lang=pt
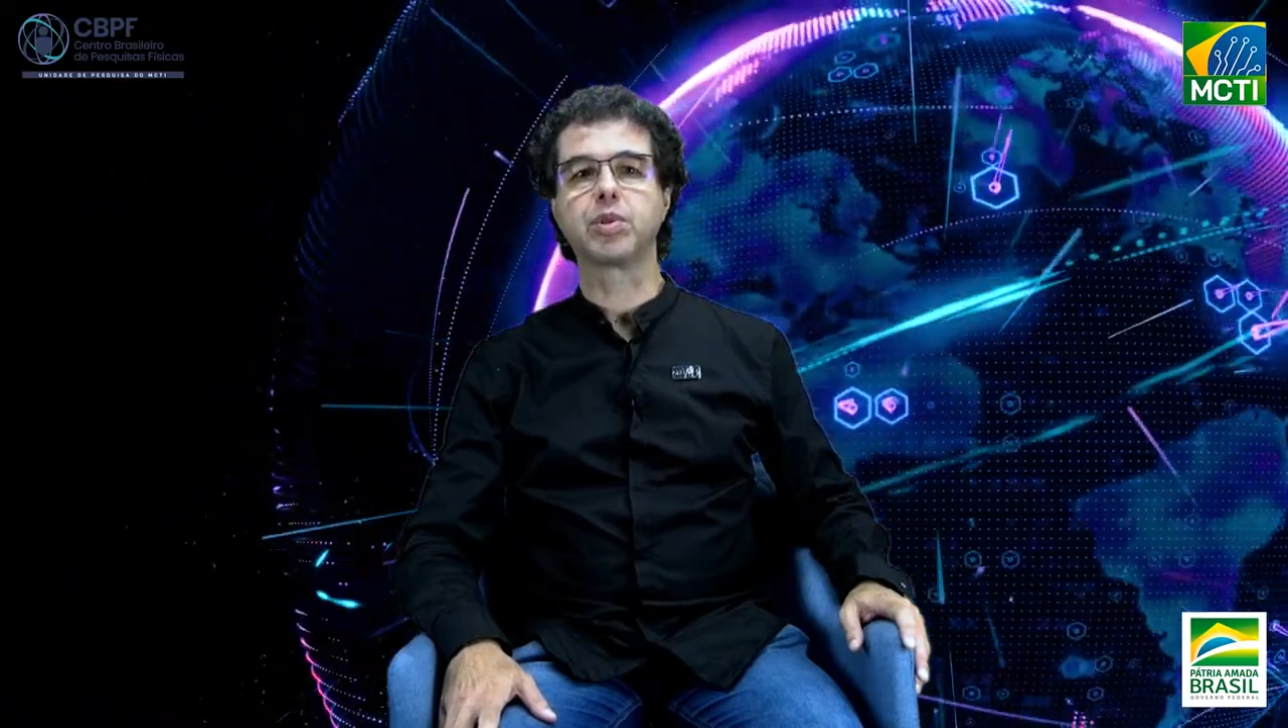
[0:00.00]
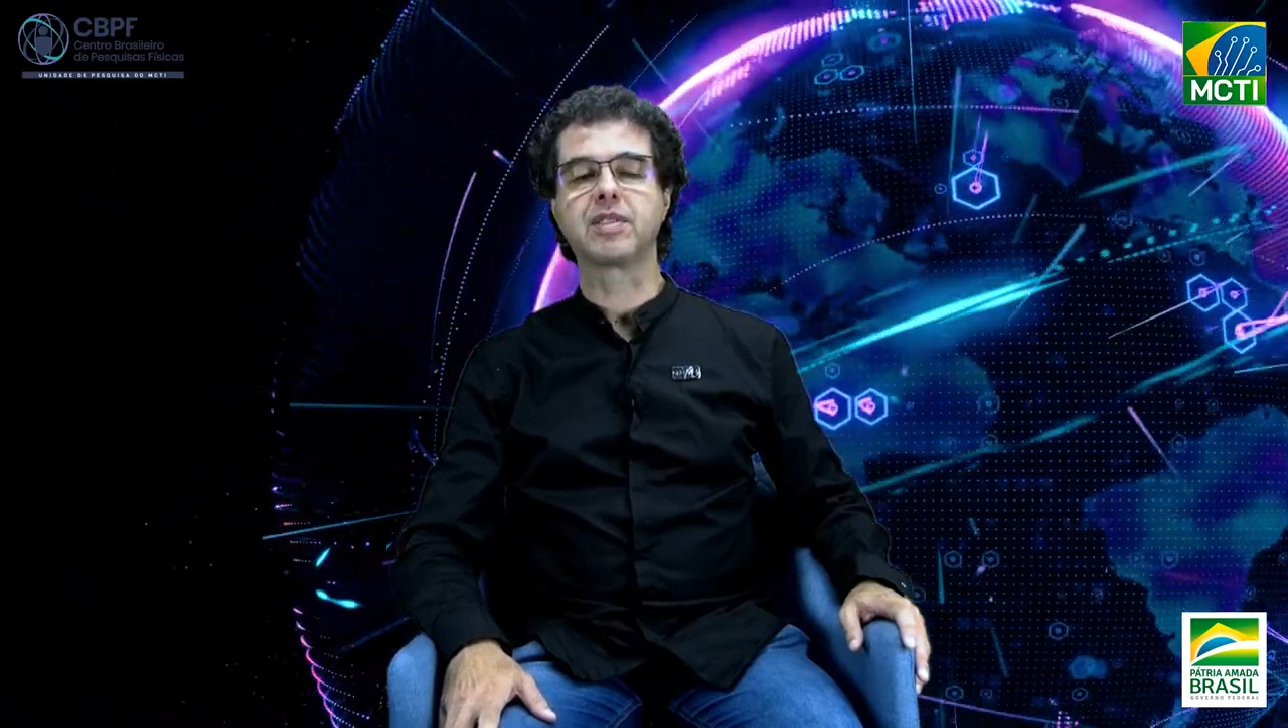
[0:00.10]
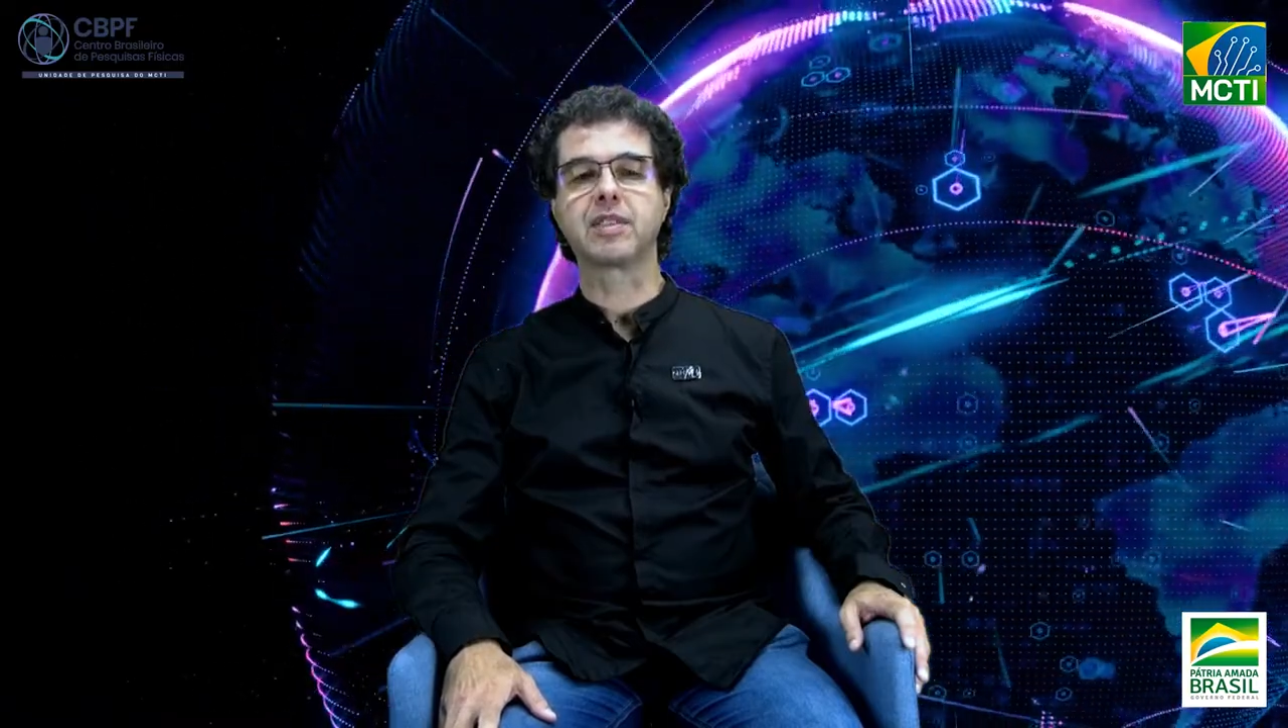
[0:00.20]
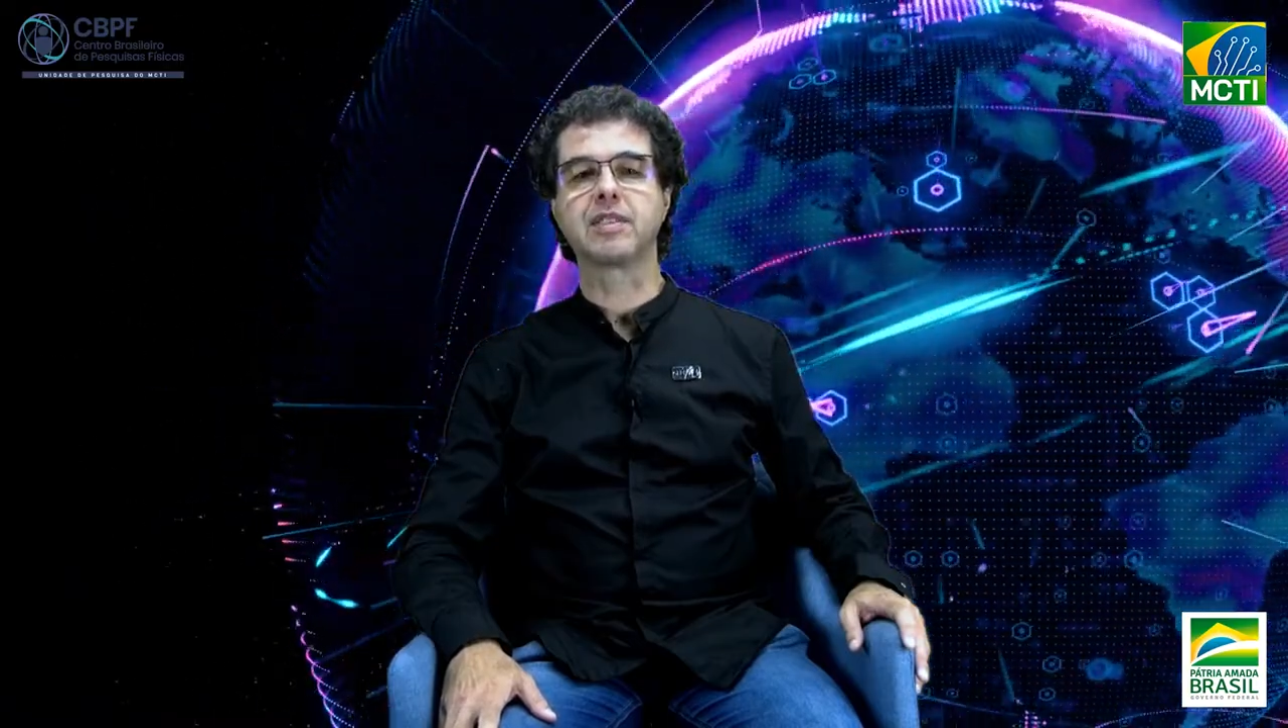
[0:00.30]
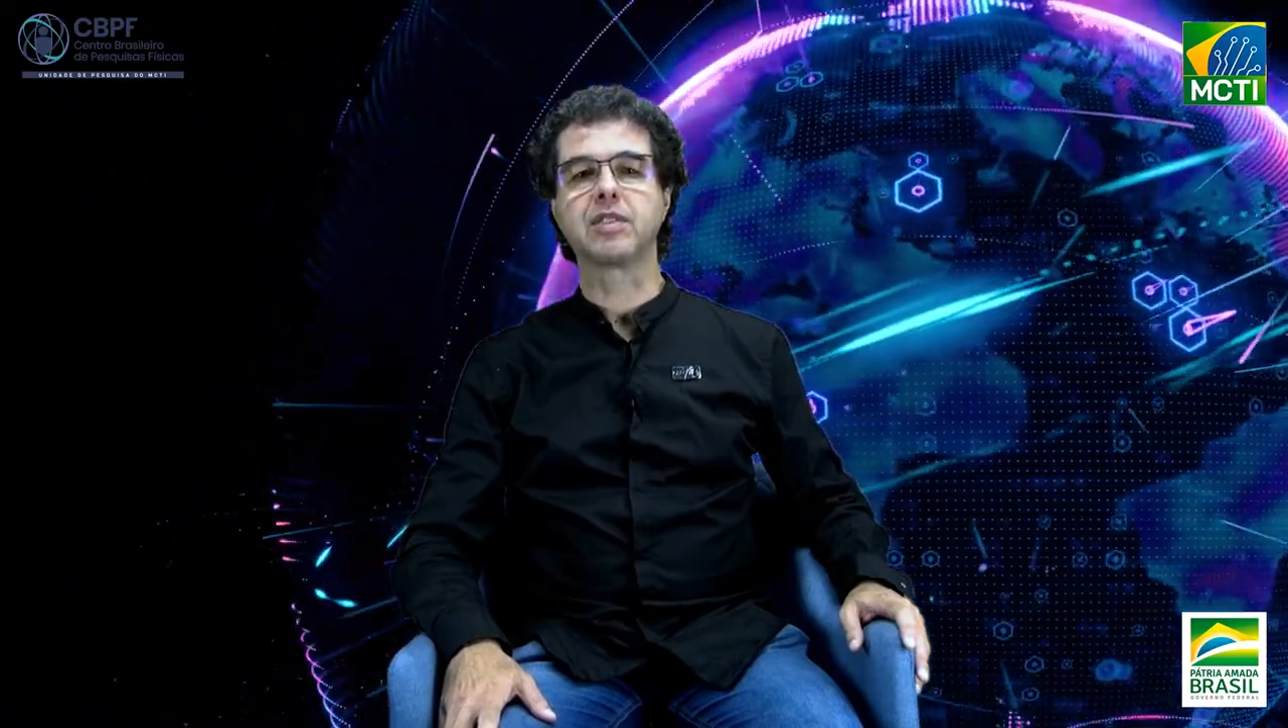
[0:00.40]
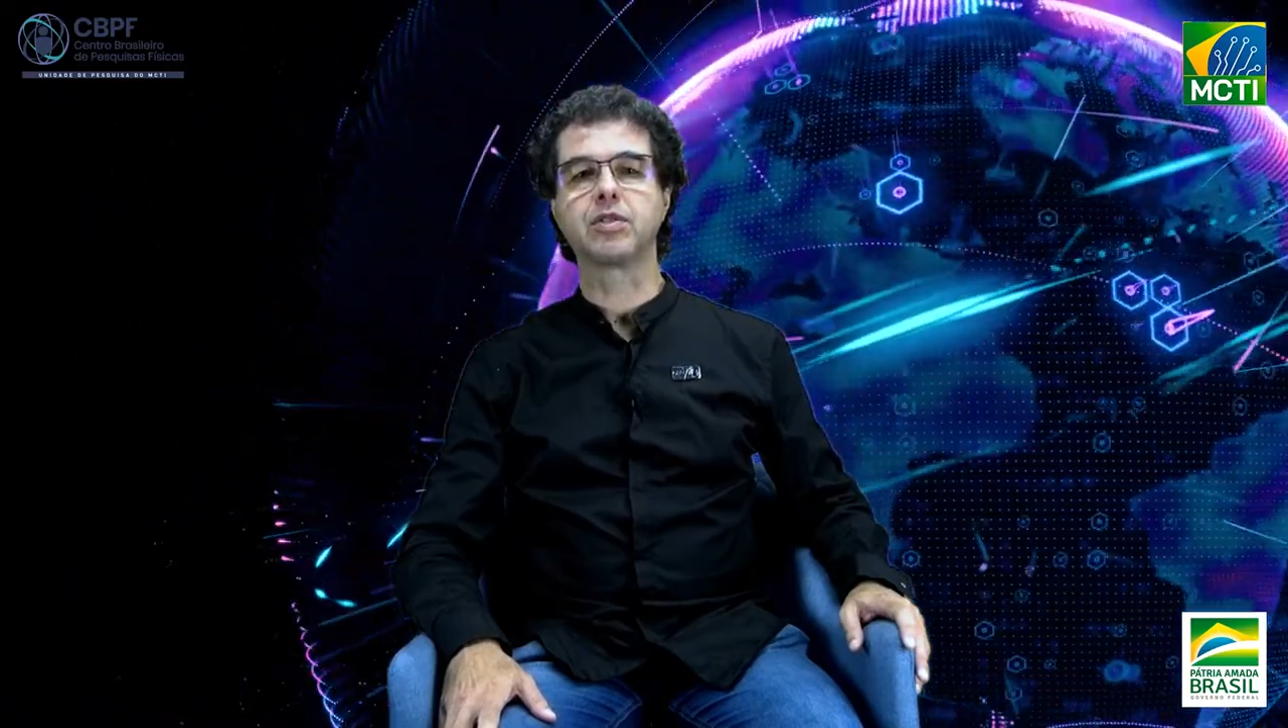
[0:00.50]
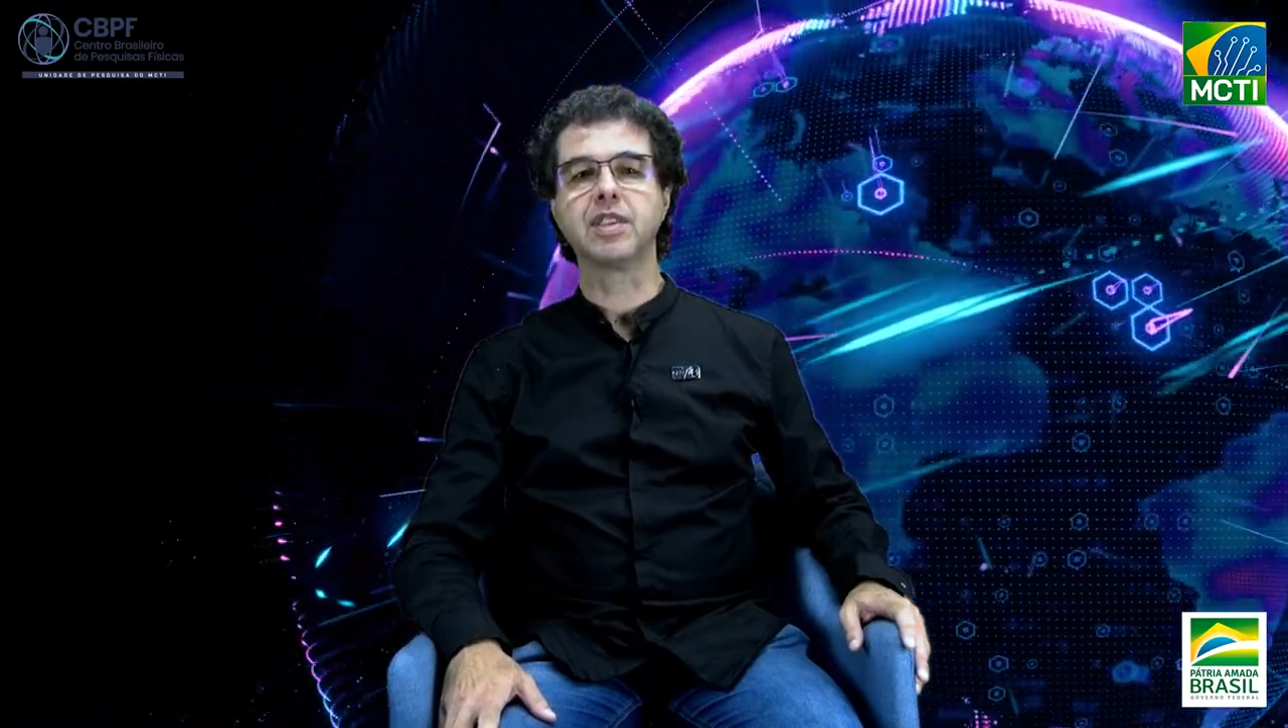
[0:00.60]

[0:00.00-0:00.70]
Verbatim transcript: Pesquisas